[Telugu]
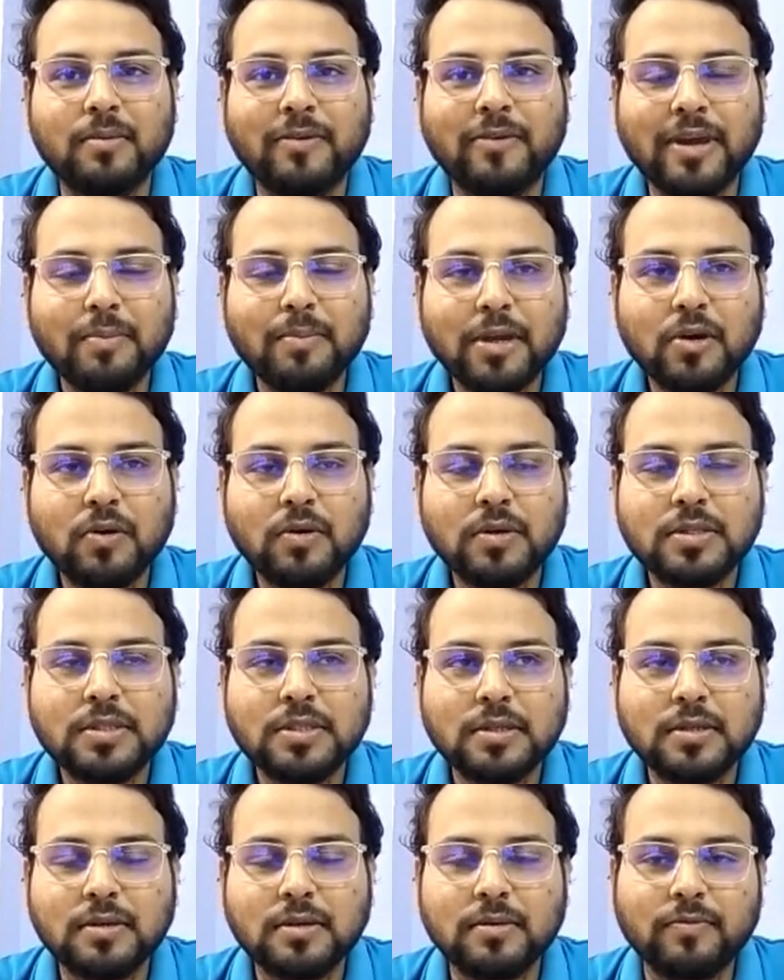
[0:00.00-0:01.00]
వై బికాజ్
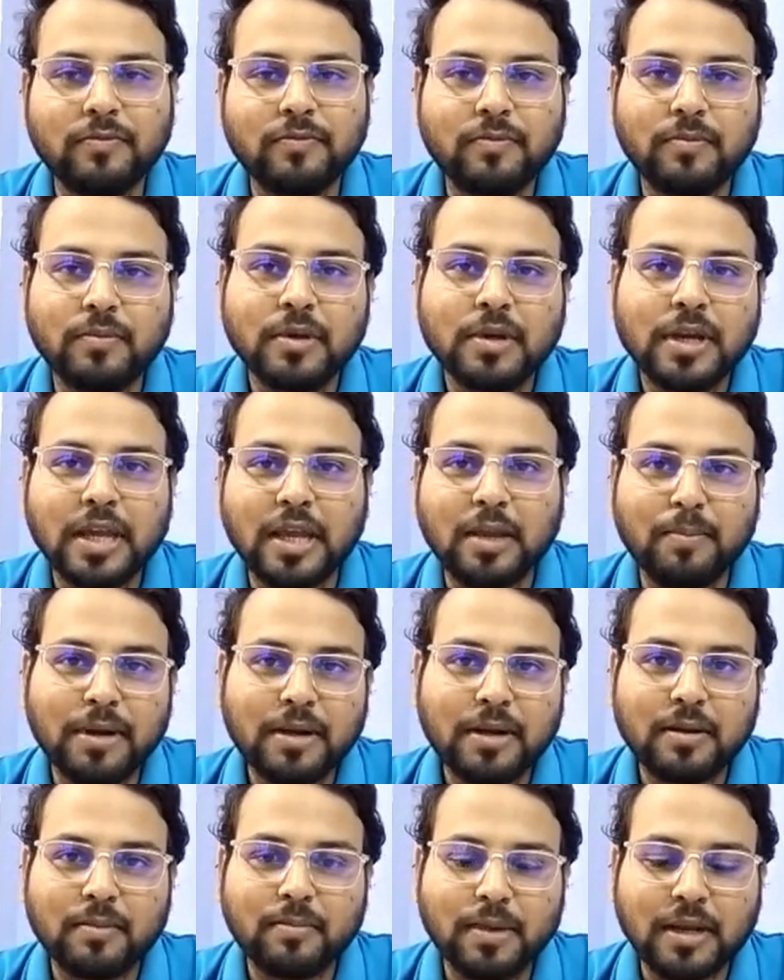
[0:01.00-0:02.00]

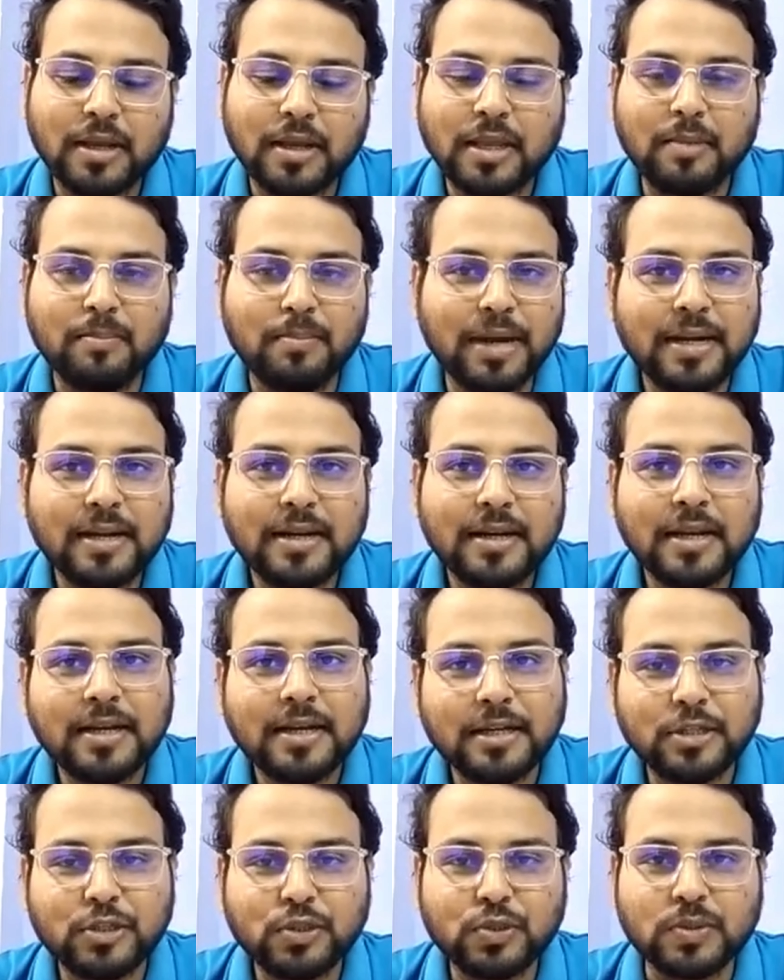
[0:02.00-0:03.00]
హిమట్ మనకి బ్లడ్
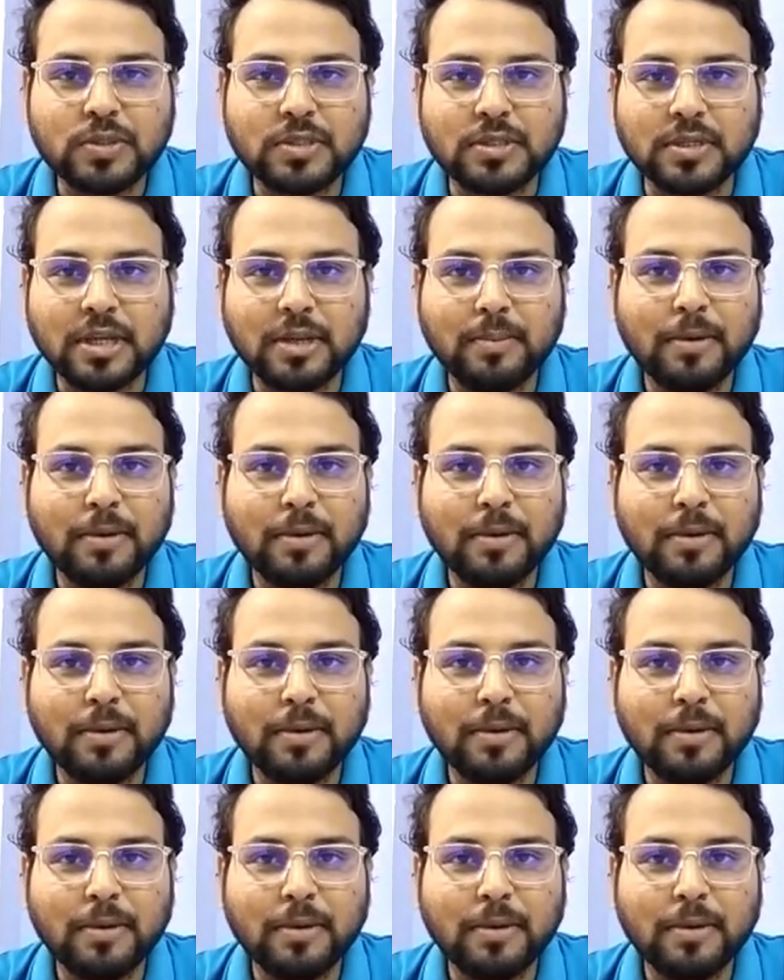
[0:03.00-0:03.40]
రిలేటెడ్ ఇష్యూస్